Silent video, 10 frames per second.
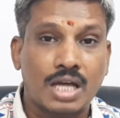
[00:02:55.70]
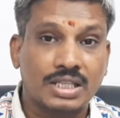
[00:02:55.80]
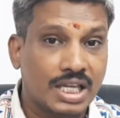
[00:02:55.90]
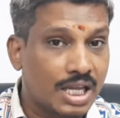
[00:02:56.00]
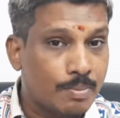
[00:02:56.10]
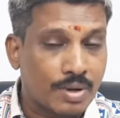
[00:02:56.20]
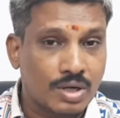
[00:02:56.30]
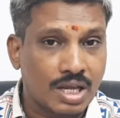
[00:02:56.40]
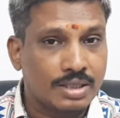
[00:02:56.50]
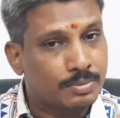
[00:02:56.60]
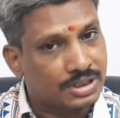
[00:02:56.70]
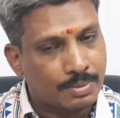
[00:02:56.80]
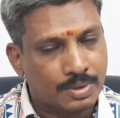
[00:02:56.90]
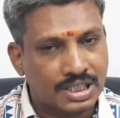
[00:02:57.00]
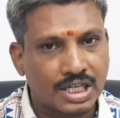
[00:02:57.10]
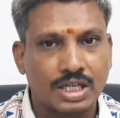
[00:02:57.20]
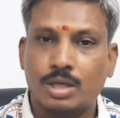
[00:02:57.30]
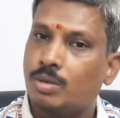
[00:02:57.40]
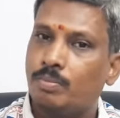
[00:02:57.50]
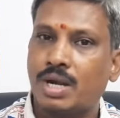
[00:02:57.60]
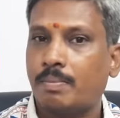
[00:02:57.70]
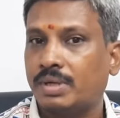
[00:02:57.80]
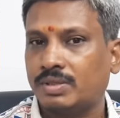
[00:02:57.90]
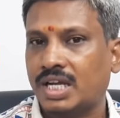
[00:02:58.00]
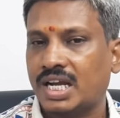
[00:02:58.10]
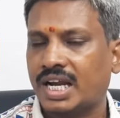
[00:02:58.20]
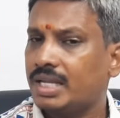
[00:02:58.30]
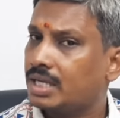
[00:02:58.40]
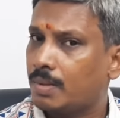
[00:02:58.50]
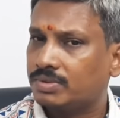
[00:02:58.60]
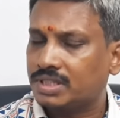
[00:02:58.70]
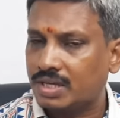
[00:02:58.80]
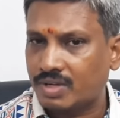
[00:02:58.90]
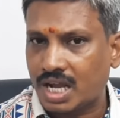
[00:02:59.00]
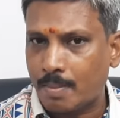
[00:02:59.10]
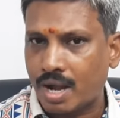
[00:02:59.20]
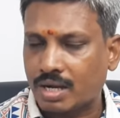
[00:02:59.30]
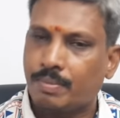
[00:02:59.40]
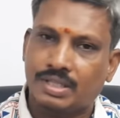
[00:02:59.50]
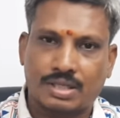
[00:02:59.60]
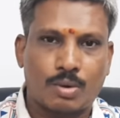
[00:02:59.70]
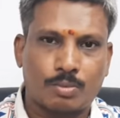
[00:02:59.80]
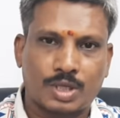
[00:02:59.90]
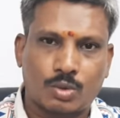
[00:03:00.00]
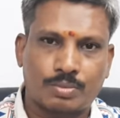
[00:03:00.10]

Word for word: அதேபோல் இந்த கேள்விகளுக்கும் விளக்கங்களை விளக்கமாக பார்க்க போகிறோம்